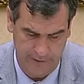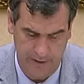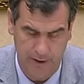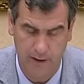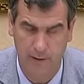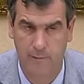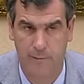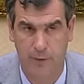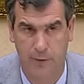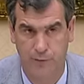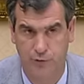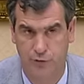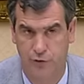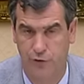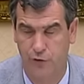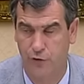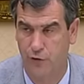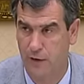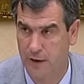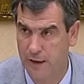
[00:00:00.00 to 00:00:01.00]
la
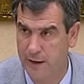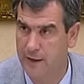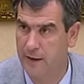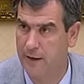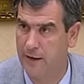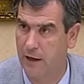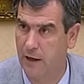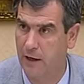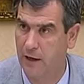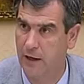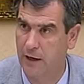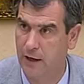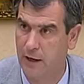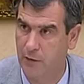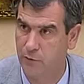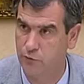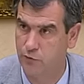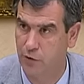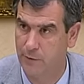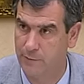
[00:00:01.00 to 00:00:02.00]
proposición de ley y la
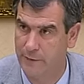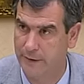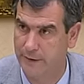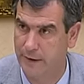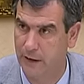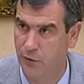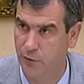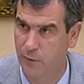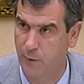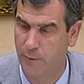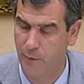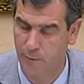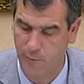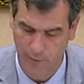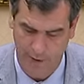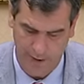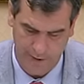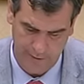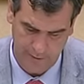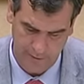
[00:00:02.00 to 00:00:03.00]
autoenmienda del Grupo
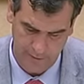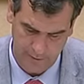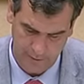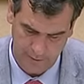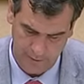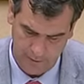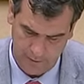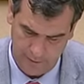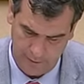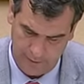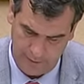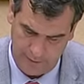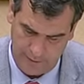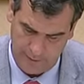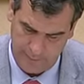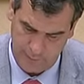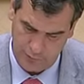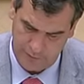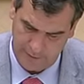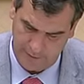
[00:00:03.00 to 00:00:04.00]
Popular la
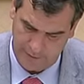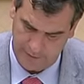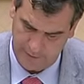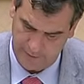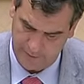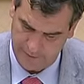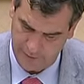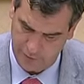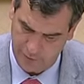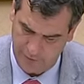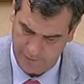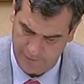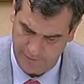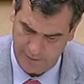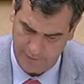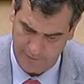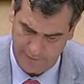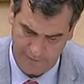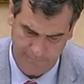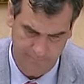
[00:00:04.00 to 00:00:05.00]
diputada la señora
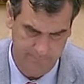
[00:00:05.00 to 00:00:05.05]
Fabra.